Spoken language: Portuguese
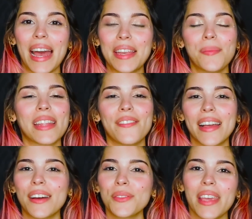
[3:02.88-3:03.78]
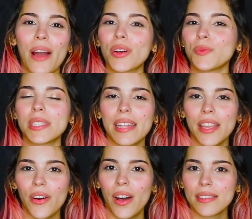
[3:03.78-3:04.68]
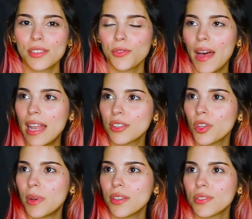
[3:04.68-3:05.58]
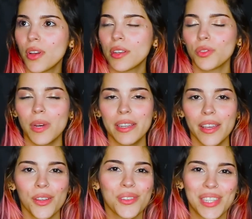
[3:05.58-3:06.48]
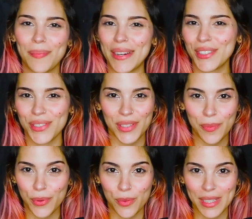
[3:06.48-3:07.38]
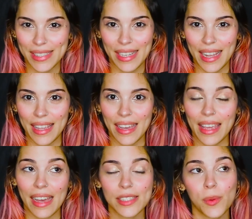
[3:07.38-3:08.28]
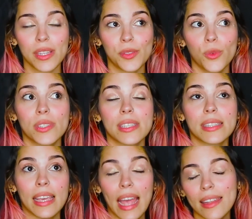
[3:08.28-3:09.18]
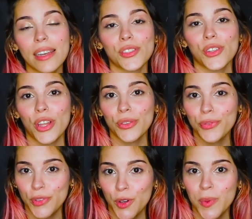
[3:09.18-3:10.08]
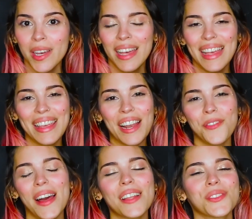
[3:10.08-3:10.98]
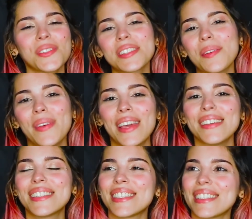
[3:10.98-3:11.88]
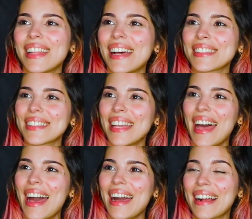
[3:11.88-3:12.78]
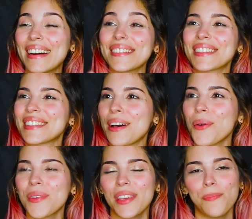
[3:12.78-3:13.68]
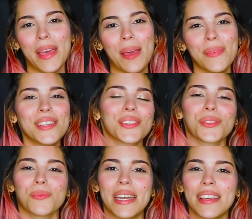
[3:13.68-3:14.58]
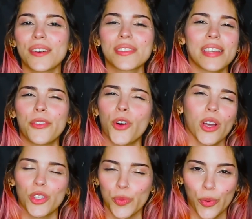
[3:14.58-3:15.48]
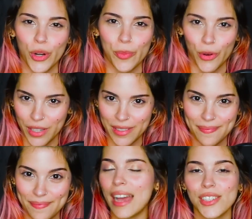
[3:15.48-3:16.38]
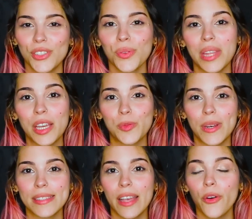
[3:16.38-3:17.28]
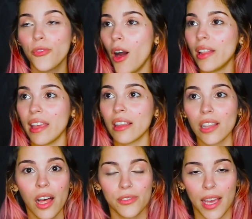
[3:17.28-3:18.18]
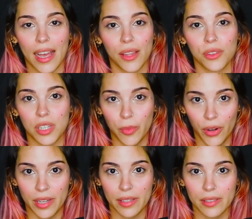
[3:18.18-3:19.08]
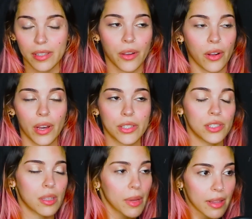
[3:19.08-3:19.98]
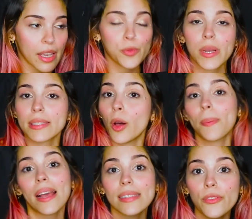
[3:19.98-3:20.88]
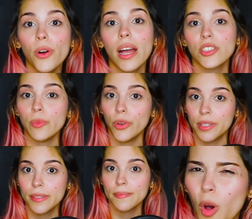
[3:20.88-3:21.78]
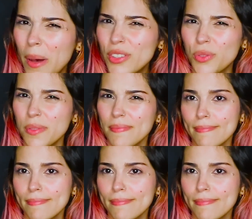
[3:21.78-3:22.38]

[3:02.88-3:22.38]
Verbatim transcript: do Caribe, Navegando em Águas Misteriosas, fala sobre a história de um marinheiro que se apaixona por uma sereia e essa é uma das músicas que é a trilha sonora do filme e ela fala justamente dessa canção que permite que os marinheiros se afoguem de puro amor. A gente não tem a expressão falling in love, que é caindo de amores? Então, agora a gente também tem a expressão para se afogar de amores. Romântico.